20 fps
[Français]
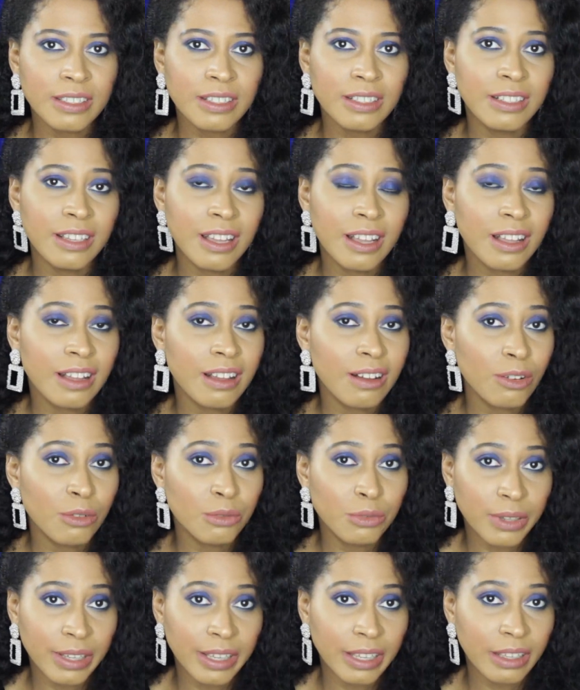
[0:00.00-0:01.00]
qu'il y a en
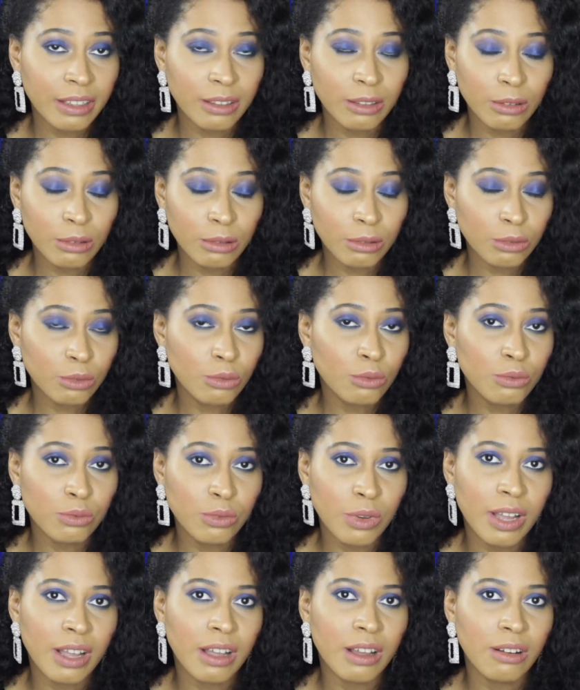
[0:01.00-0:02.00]
vrai, euh, ce qu'on
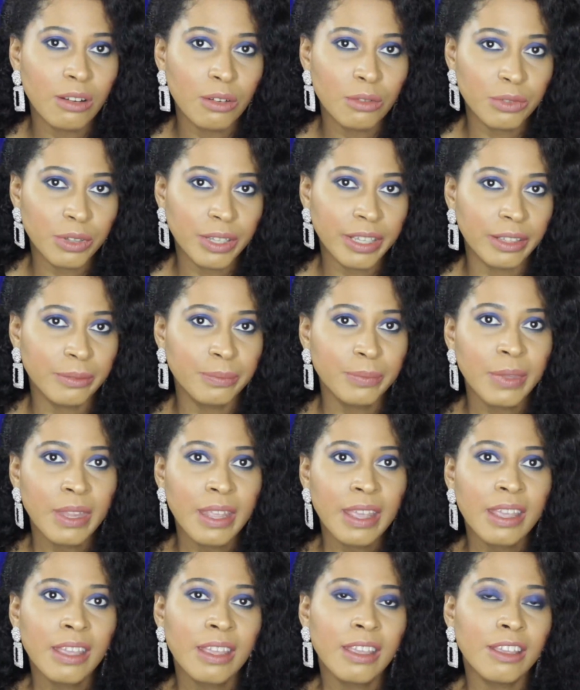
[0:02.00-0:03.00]
voit en vrai.
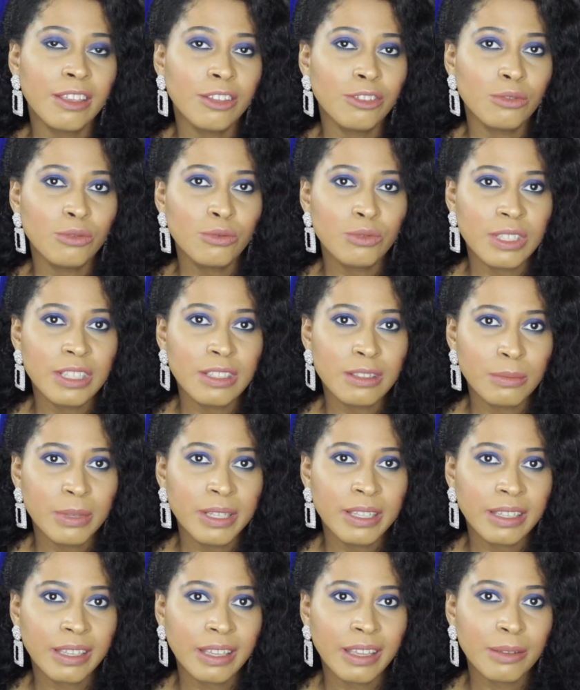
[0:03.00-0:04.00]
Et je vous
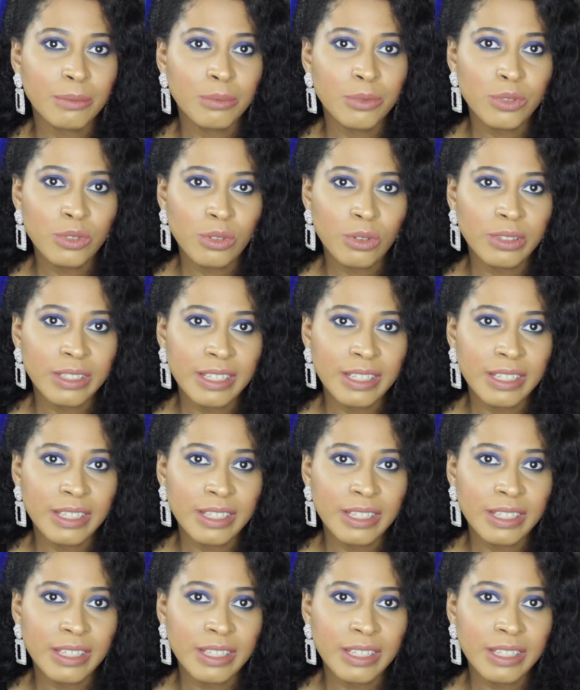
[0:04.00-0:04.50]
expliquerai plus en